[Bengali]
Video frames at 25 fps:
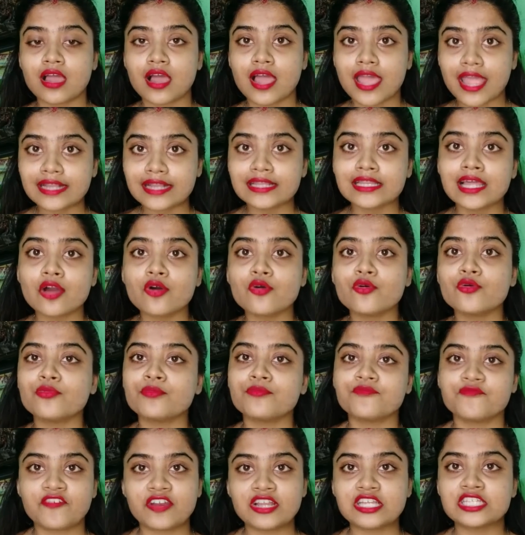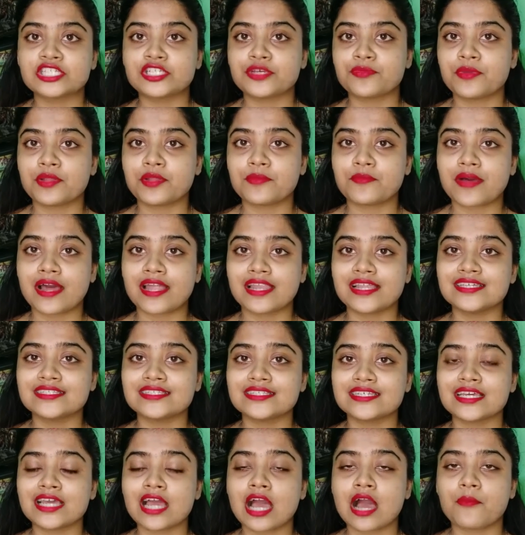এটাও ফ্রেন্ডশিপের মানে
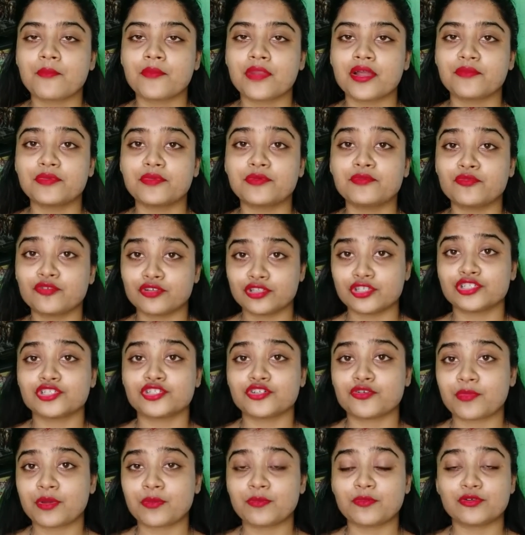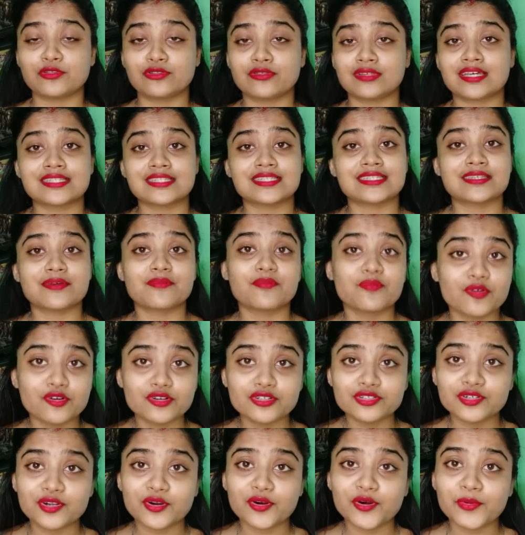যে আমরা বিপদের সময় বন্ধুকে
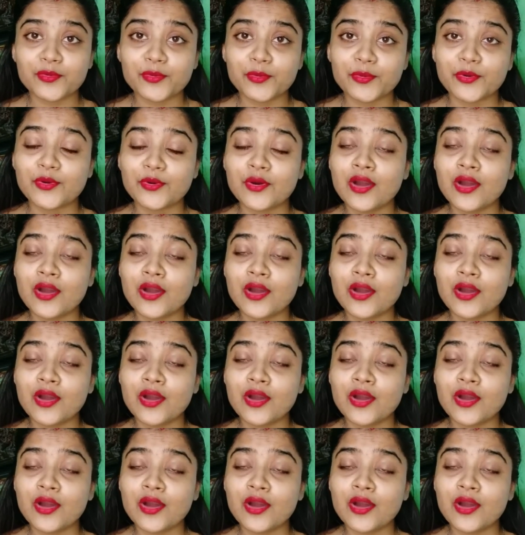সাপোর্ট করব